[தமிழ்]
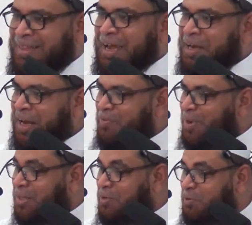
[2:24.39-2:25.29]
தன்னிலை
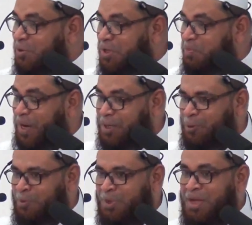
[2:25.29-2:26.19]
மறந்து விடுவதை
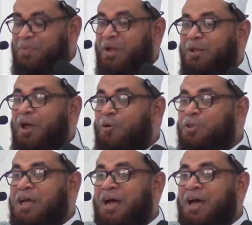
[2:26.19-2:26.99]
பார்க்கிறோம் அல்லாஹு